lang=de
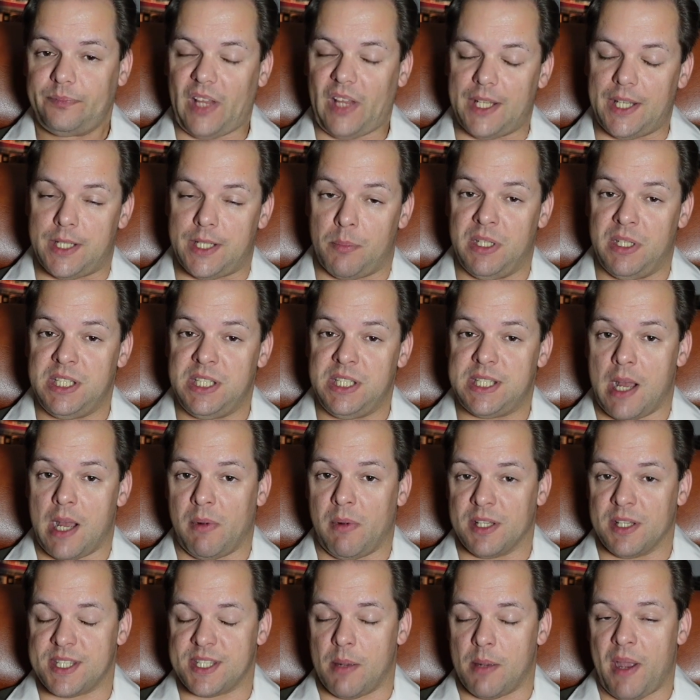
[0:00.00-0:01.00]
Da bin ich
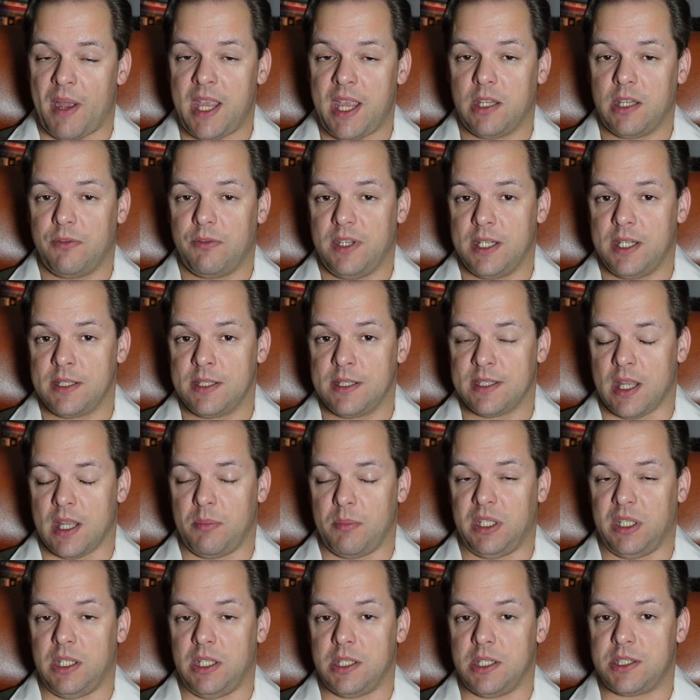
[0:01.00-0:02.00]
damals dabei gewesen, da
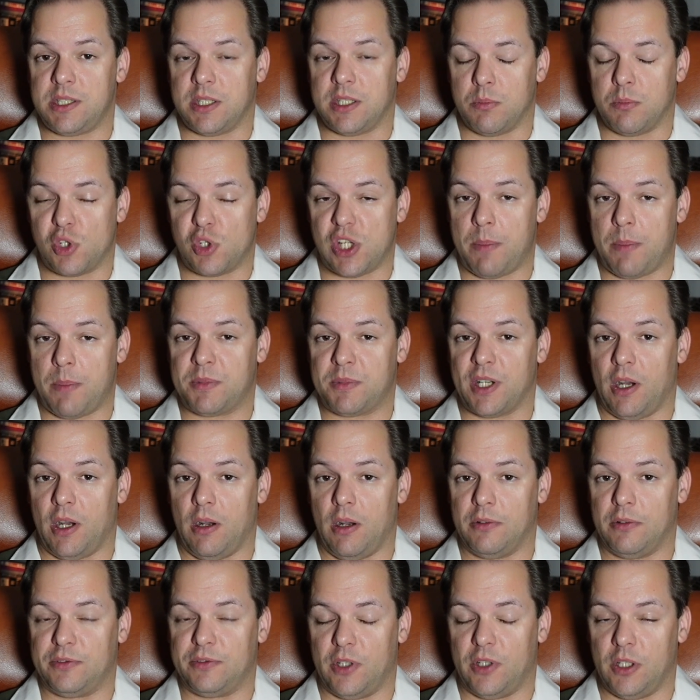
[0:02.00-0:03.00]
bin ich im
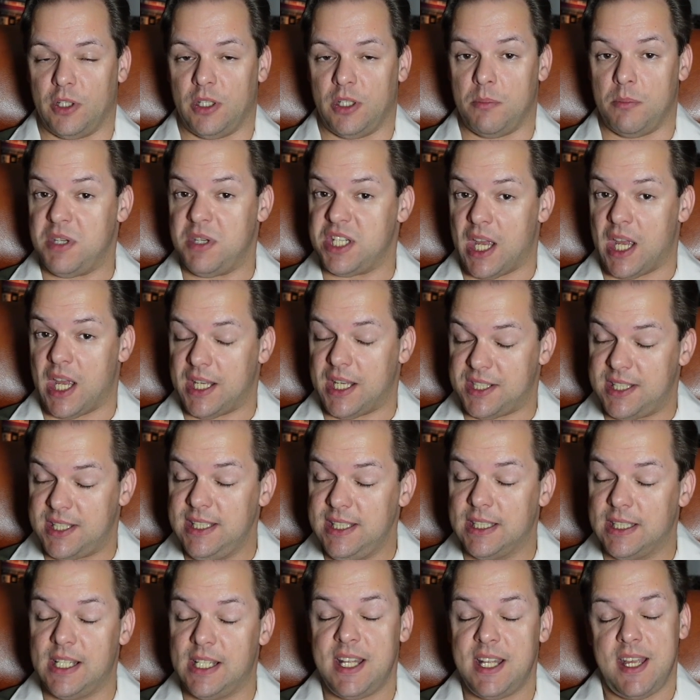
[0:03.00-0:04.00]
Schlepptau von Michael
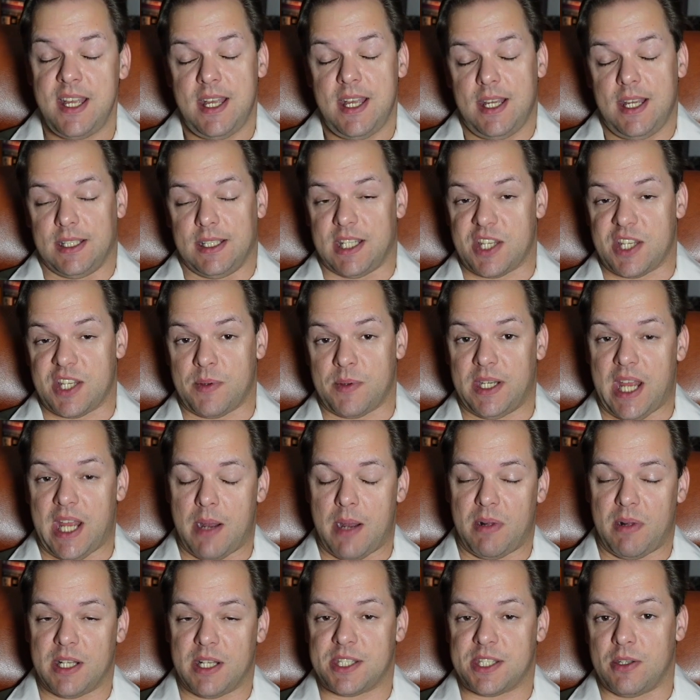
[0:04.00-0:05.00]
Thiel. Das war
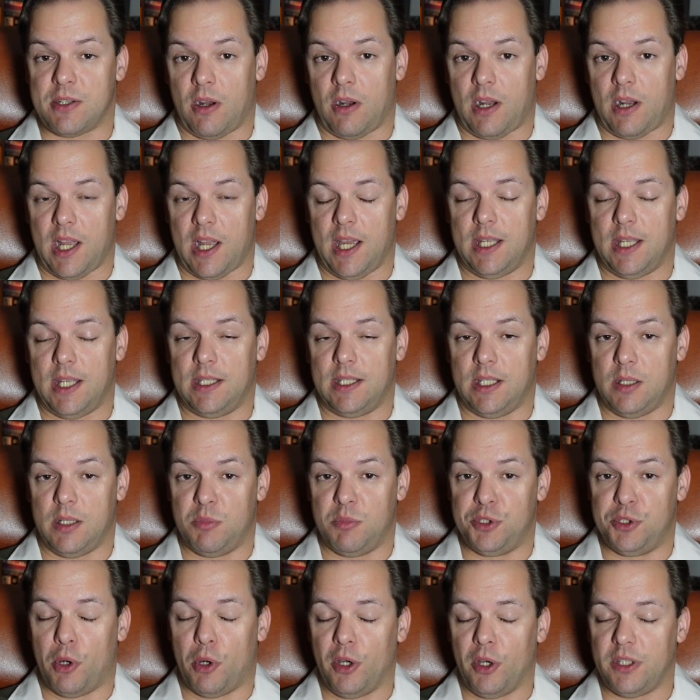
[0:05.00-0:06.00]
damals noch ein äh,
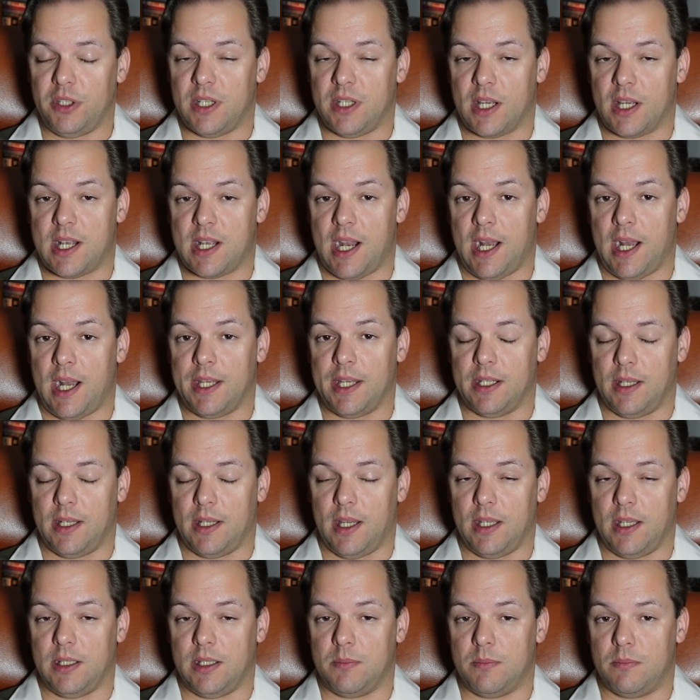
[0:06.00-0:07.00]
bedeutender
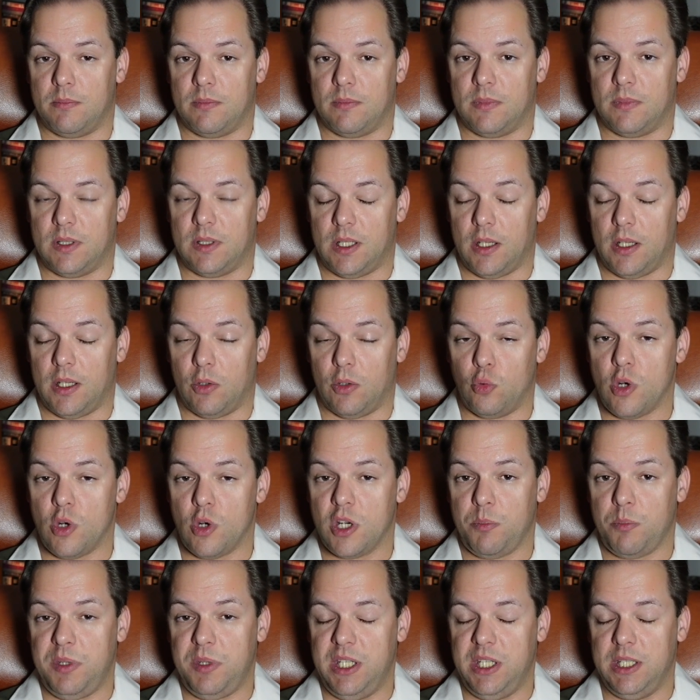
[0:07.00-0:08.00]
Kader im äh,
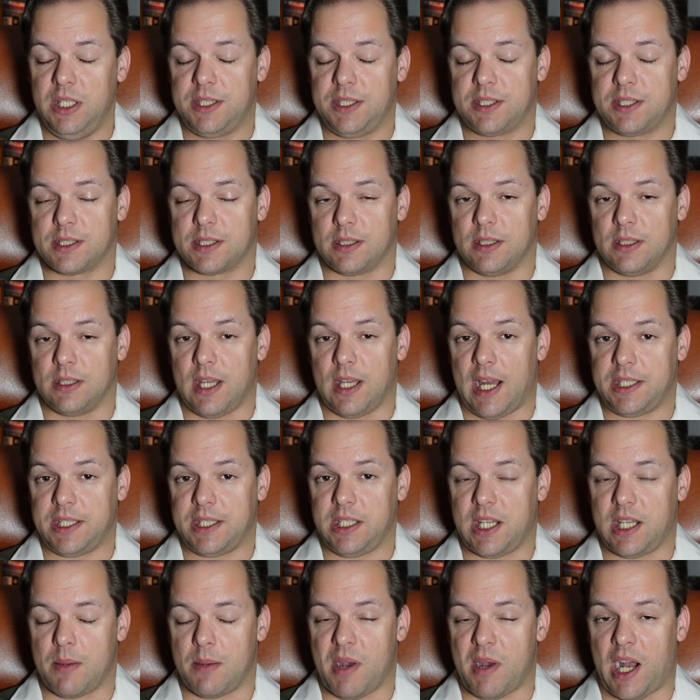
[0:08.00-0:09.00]
Ruhrgebiet. Äh, er hat die
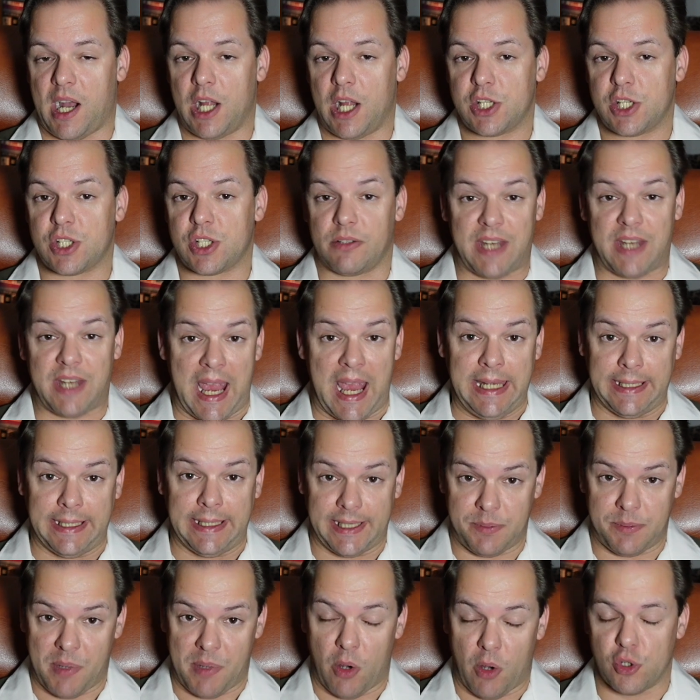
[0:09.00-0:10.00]
Kameradschaft
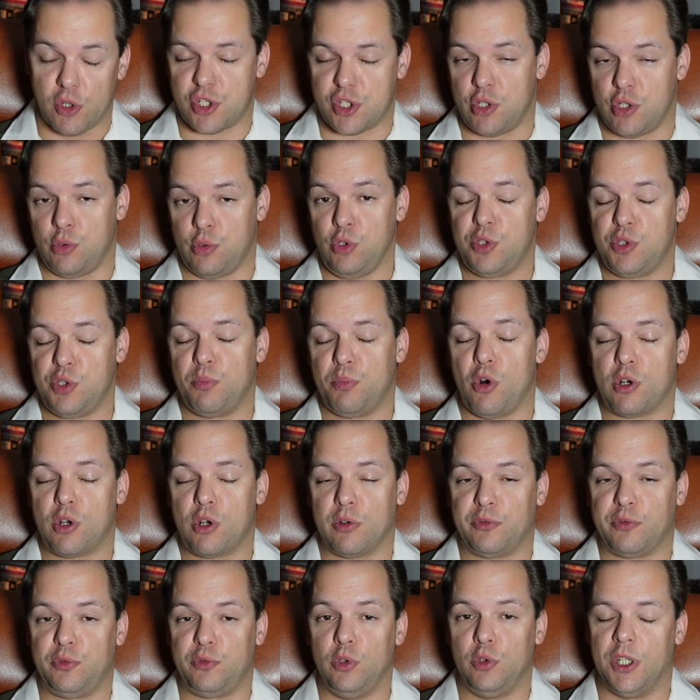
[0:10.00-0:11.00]
Heinrich Bauschen Duisburg
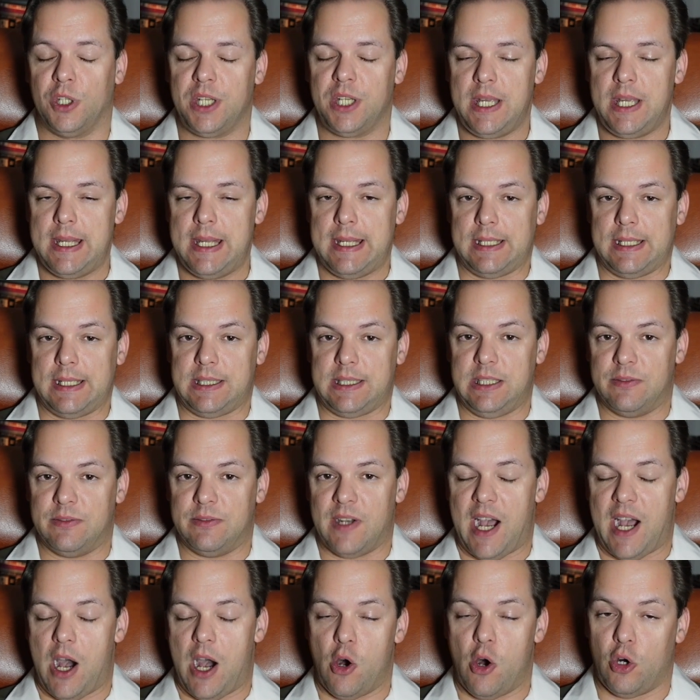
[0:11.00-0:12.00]
geführt. Die
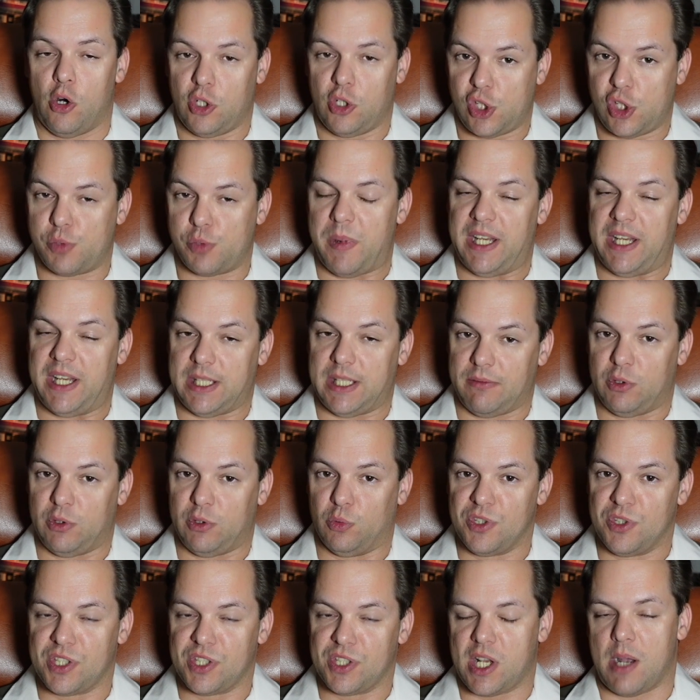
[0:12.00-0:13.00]
war auch später wie
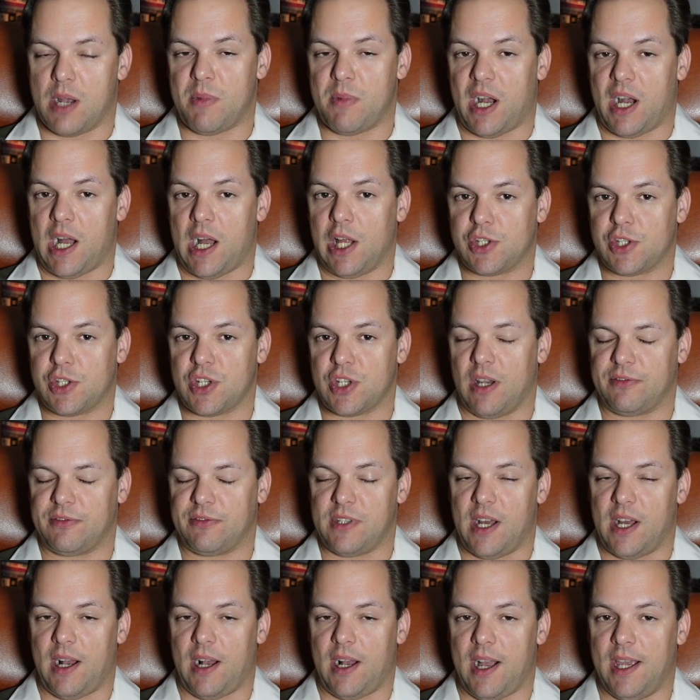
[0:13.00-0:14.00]
unsere Kameradschaft
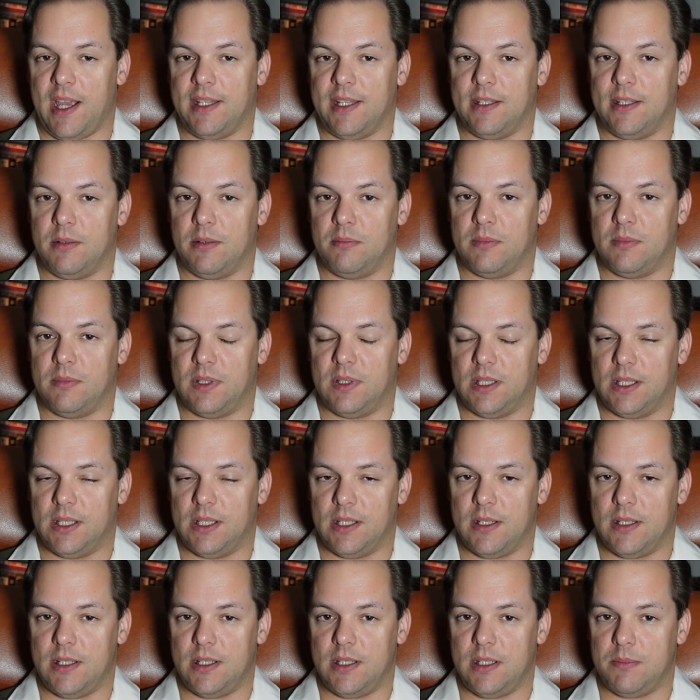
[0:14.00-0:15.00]
nach einem
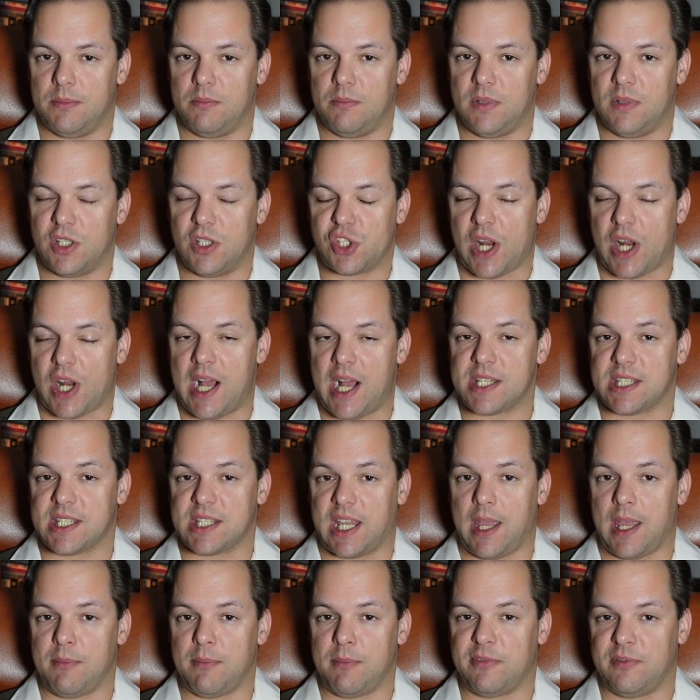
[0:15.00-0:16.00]
äh, im
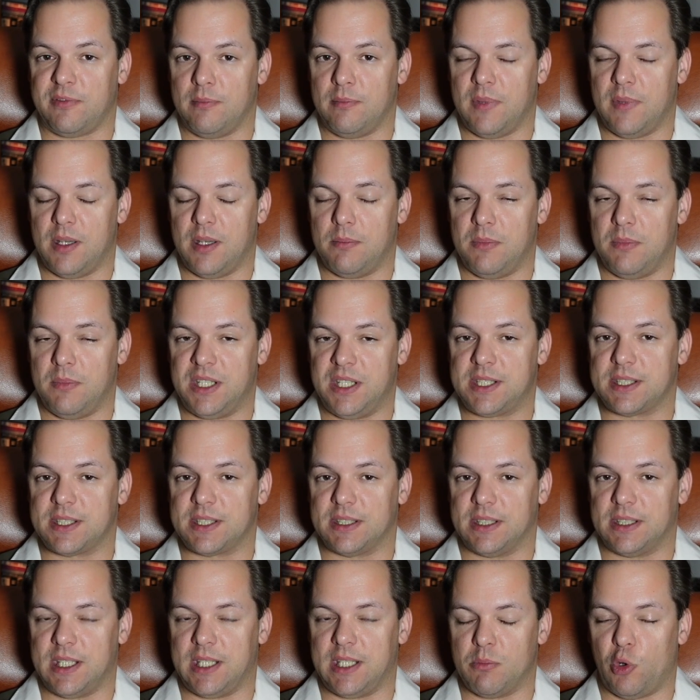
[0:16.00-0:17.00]
Straßenkämpfen mit
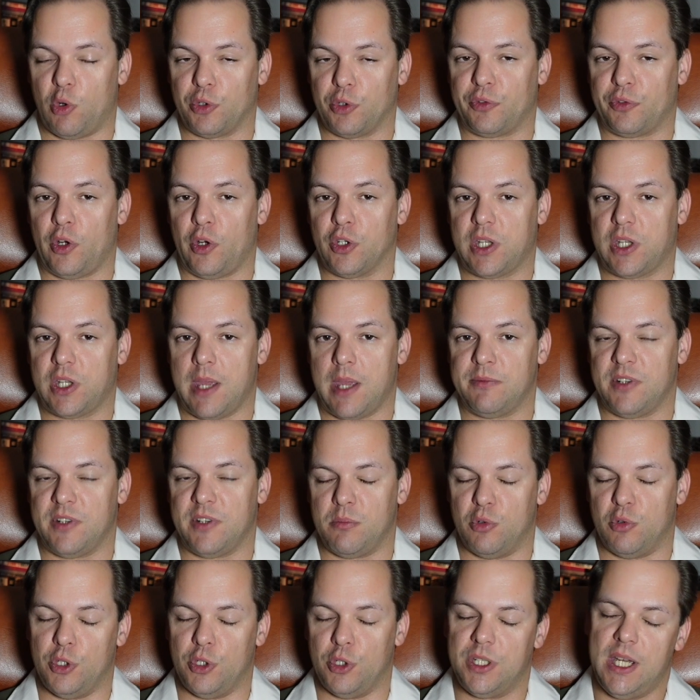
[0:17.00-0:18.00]
dem Rotfrontkämpferbund